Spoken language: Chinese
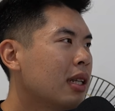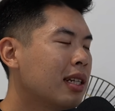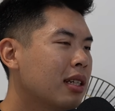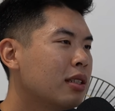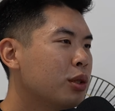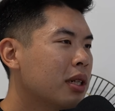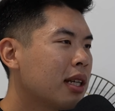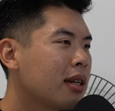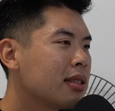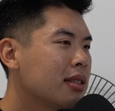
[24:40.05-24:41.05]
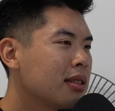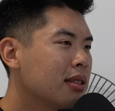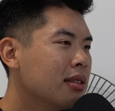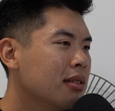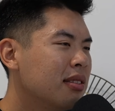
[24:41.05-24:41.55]
那你你觉得当时
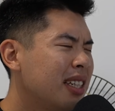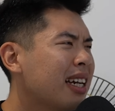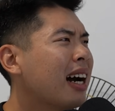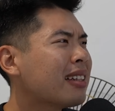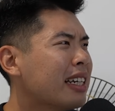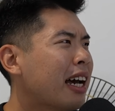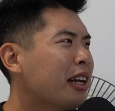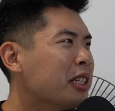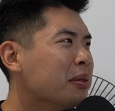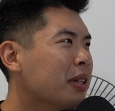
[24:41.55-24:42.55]
是健康的压力